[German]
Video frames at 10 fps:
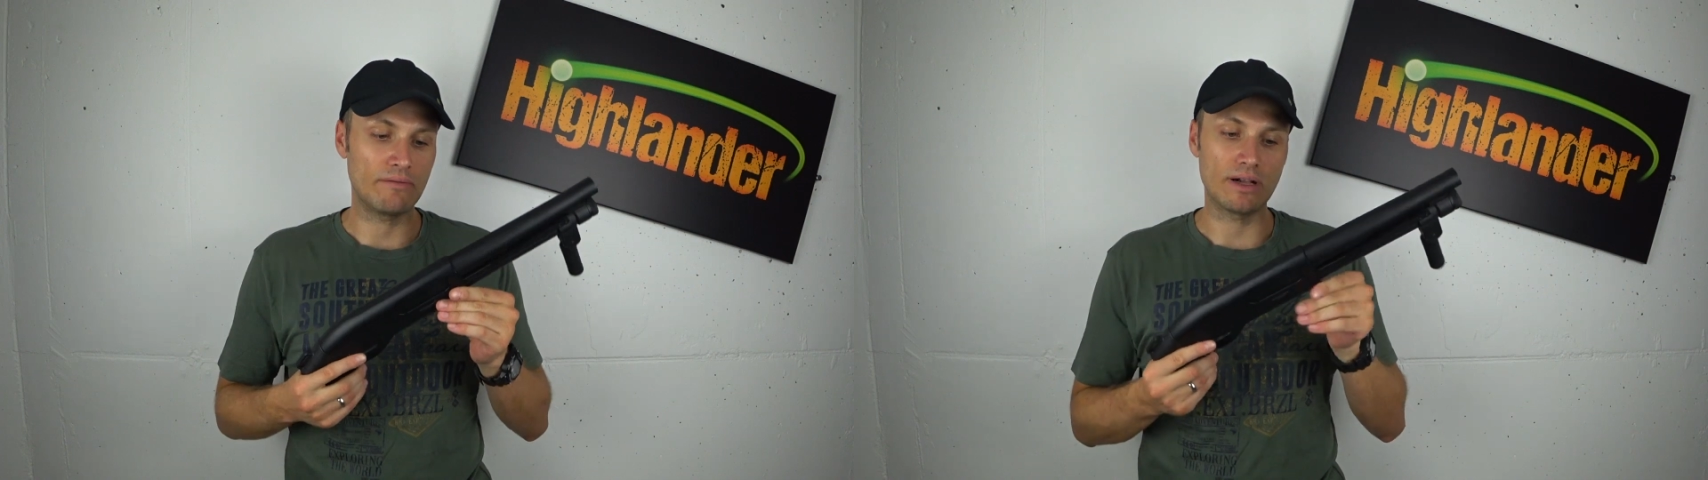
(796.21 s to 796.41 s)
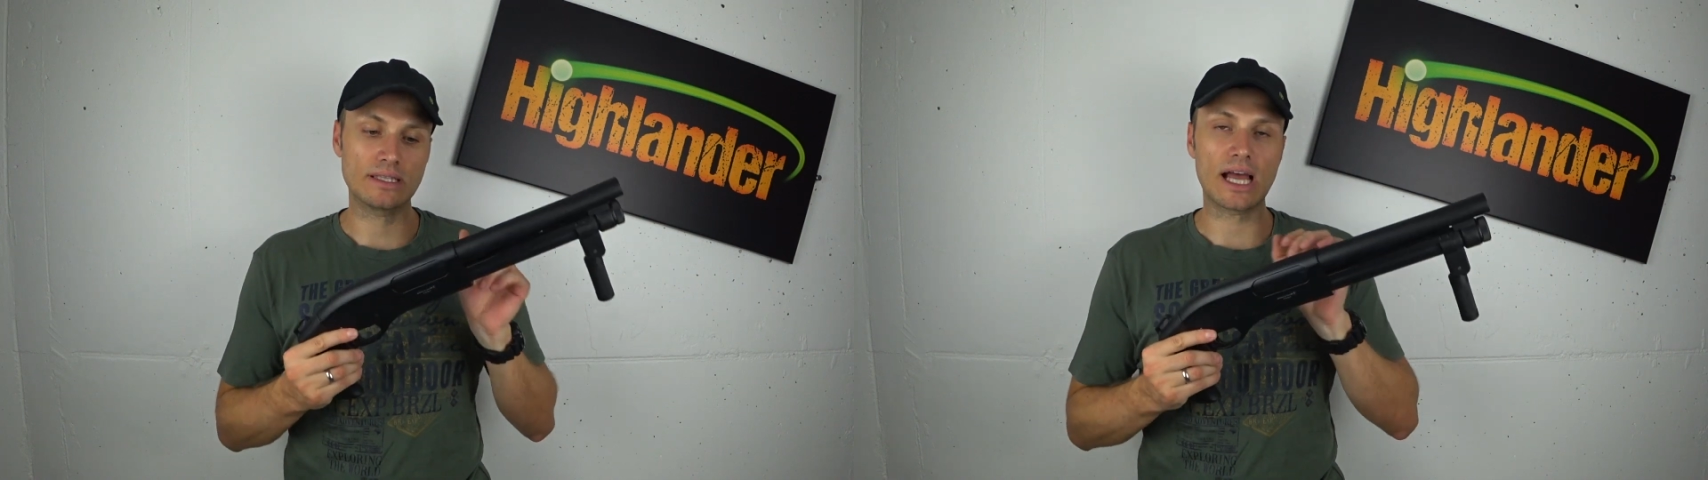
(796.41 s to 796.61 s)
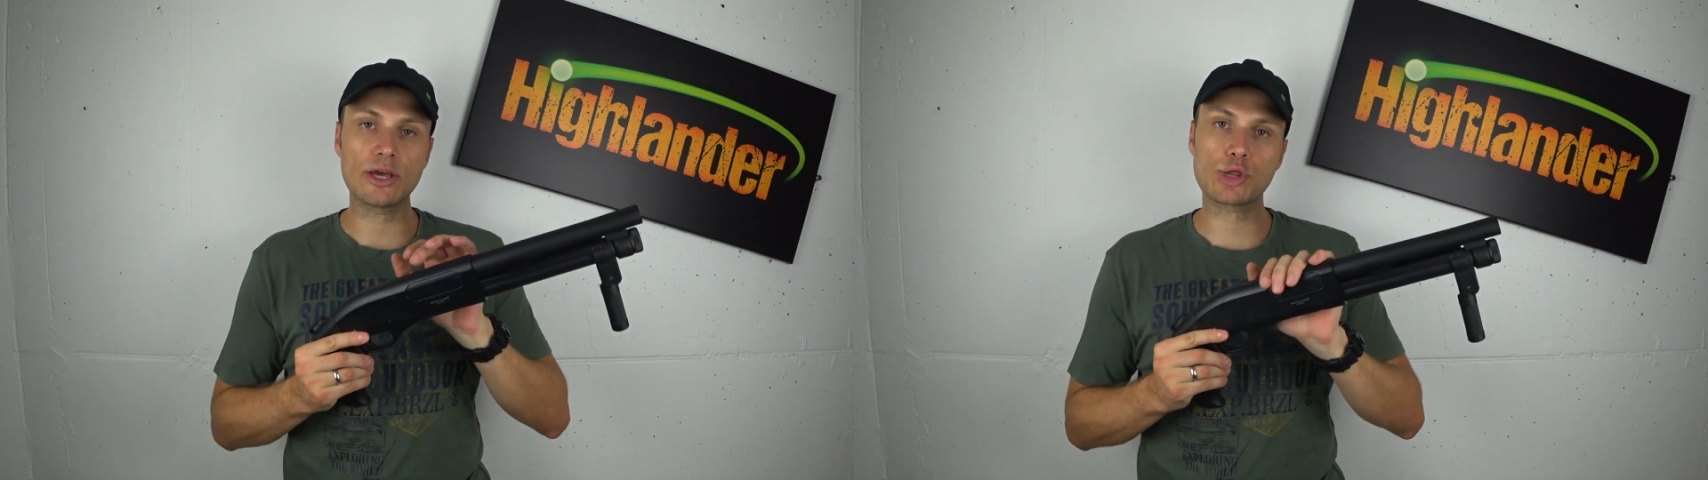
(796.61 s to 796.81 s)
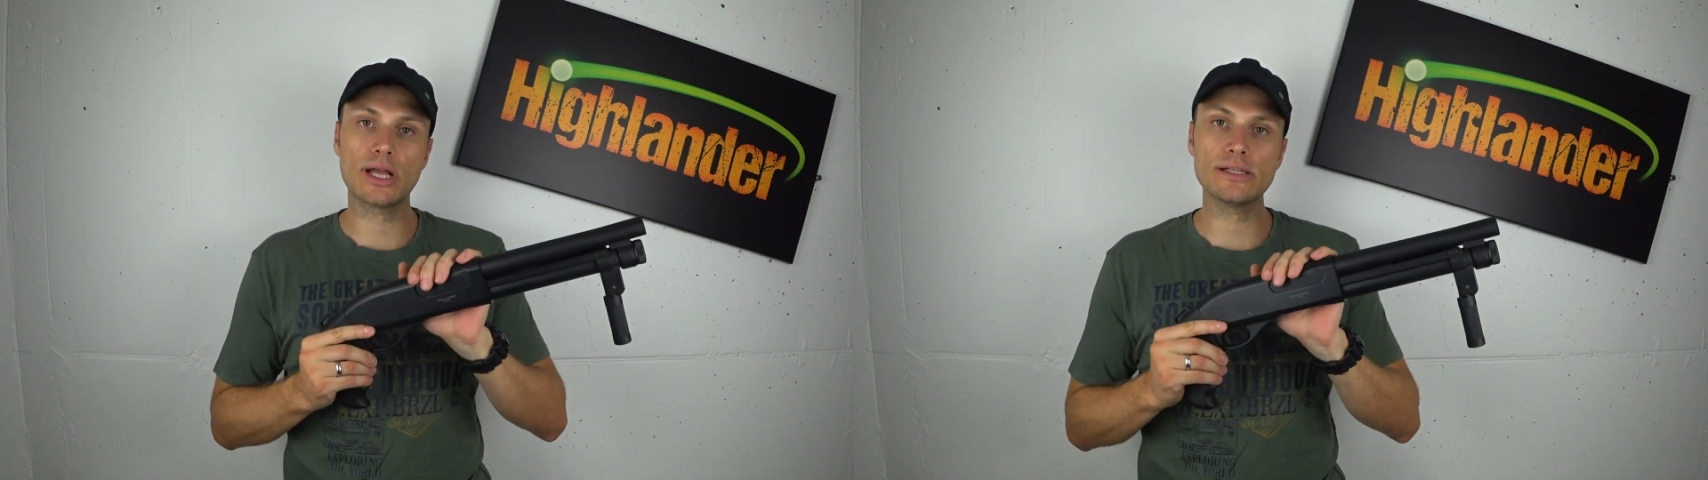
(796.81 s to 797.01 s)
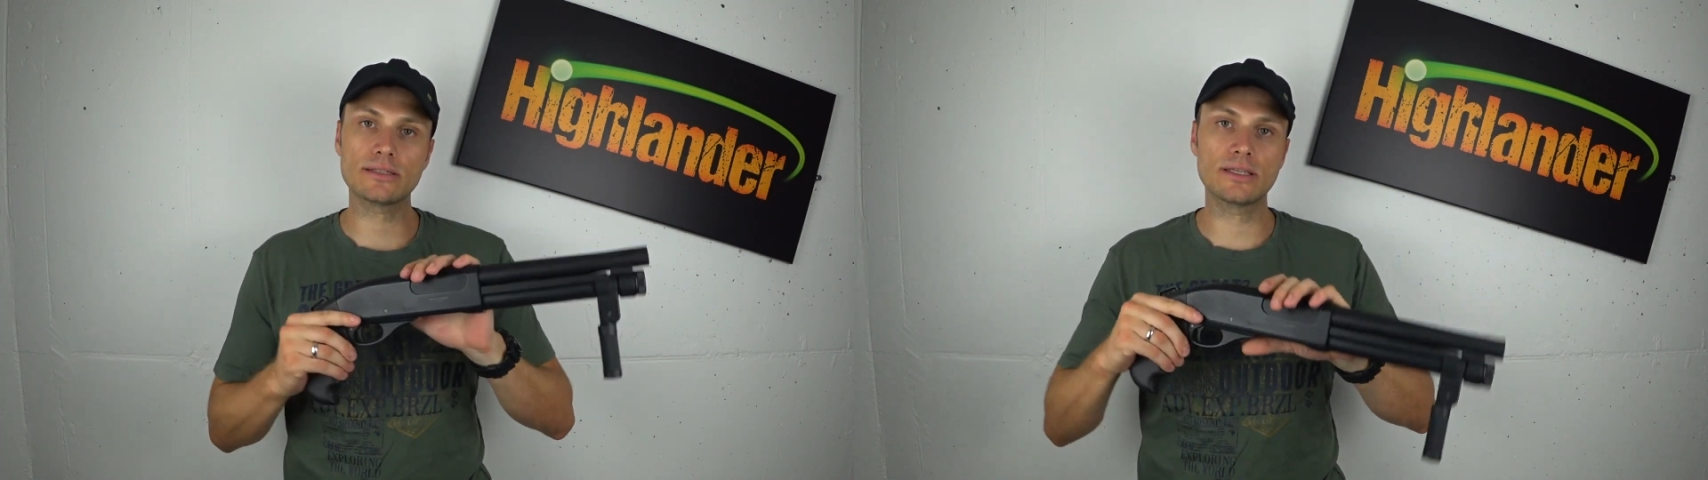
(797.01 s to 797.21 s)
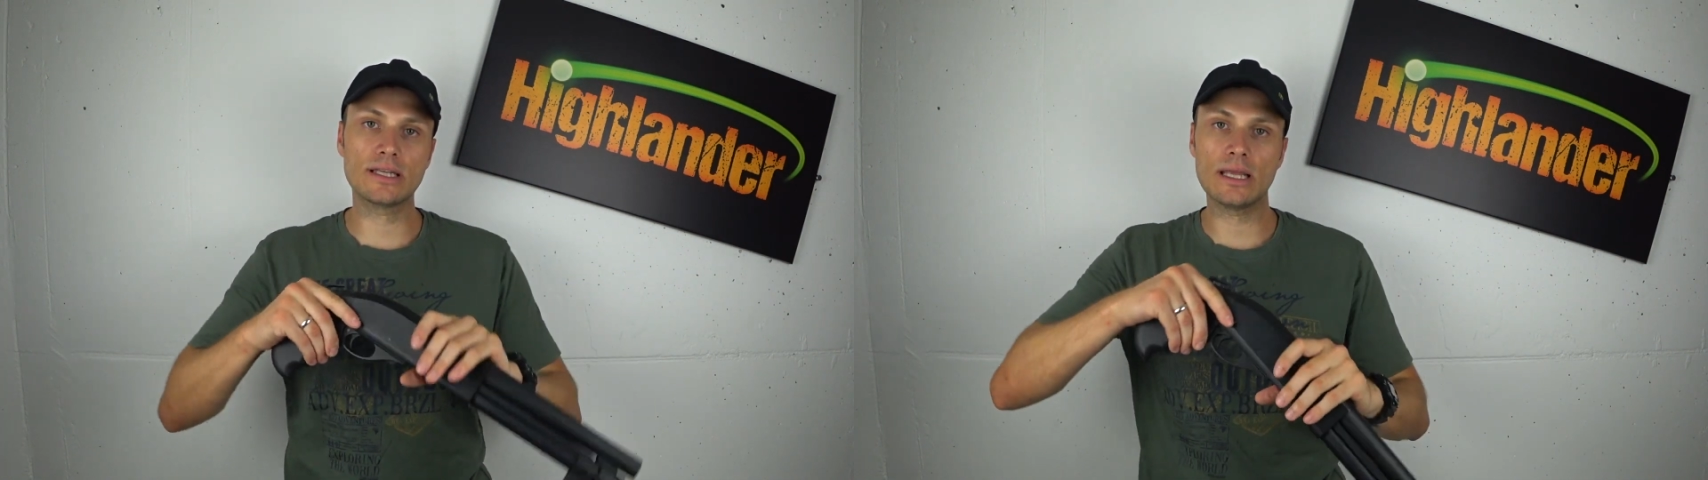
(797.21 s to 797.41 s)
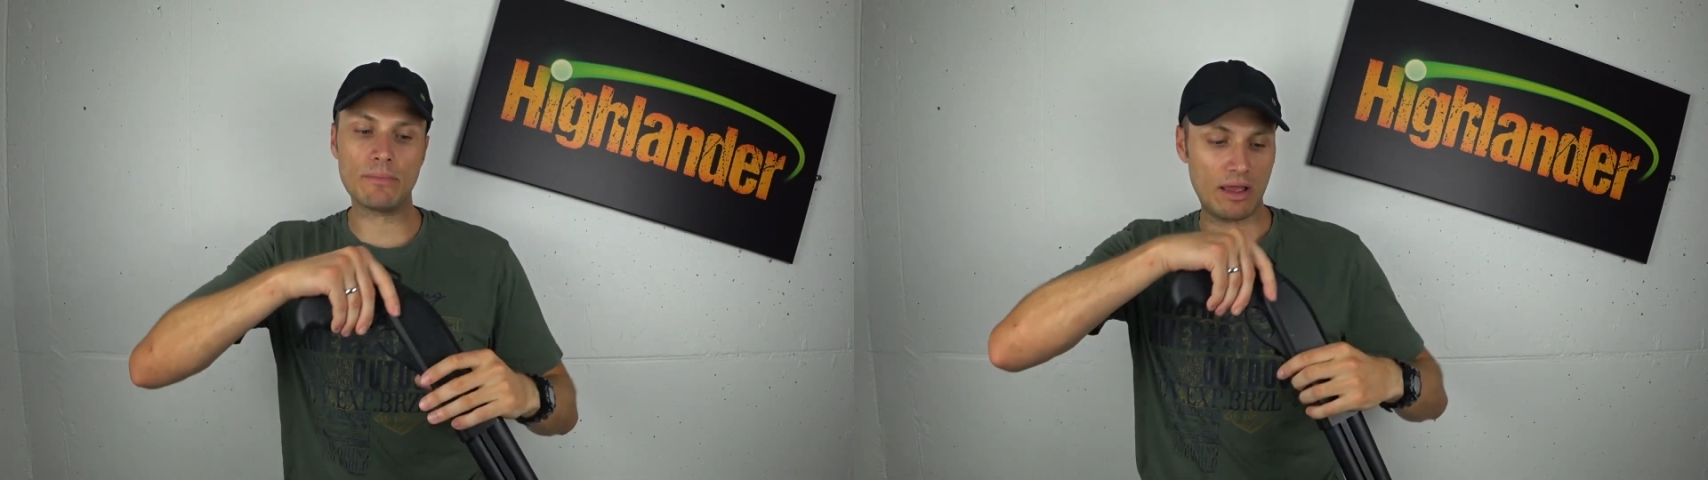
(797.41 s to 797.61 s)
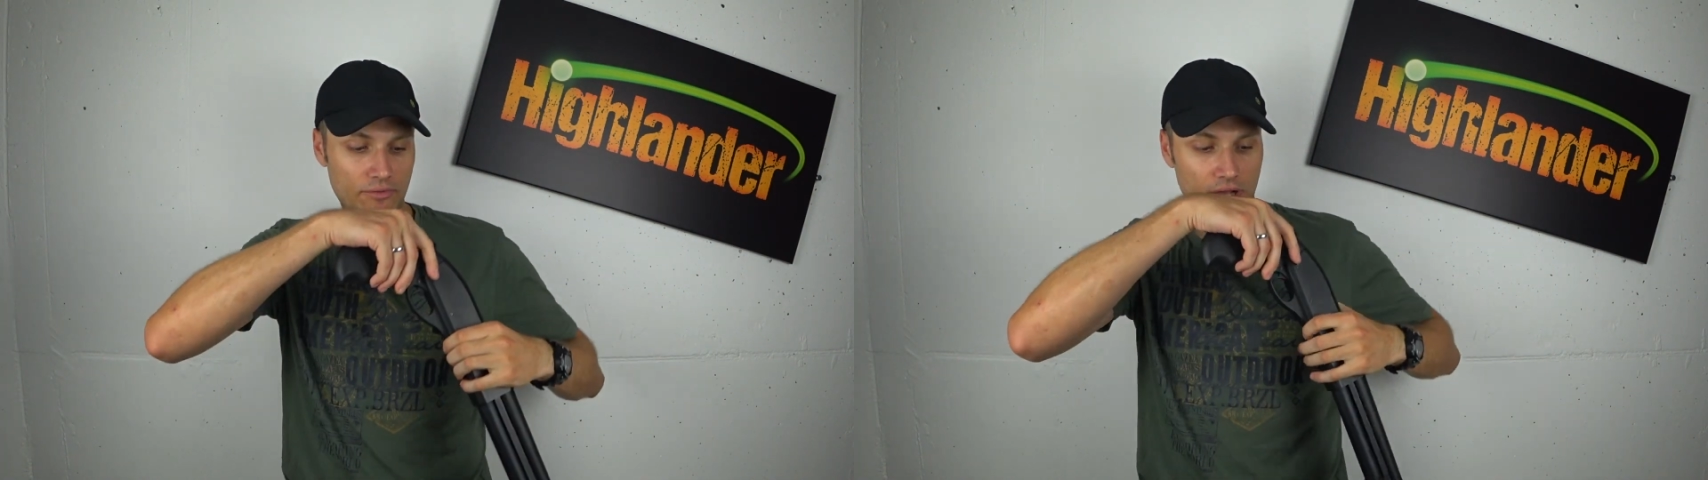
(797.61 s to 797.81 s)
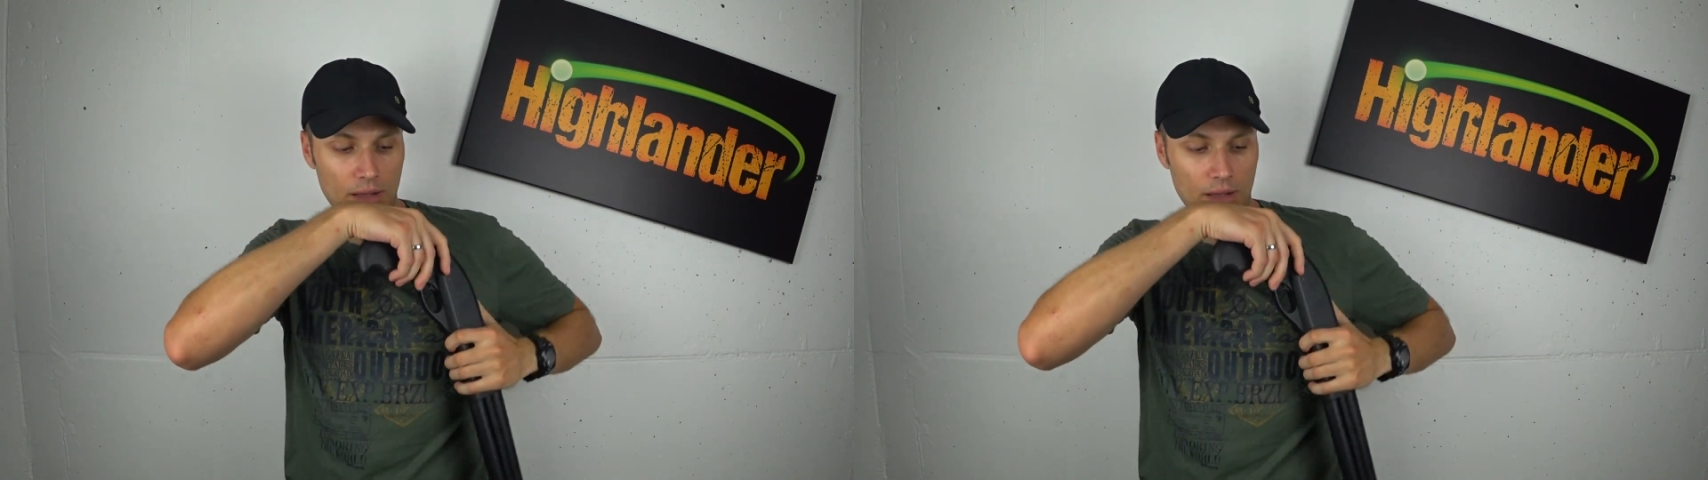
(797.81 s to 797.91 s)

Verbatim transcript: weil drei Shells, die nehmen einfach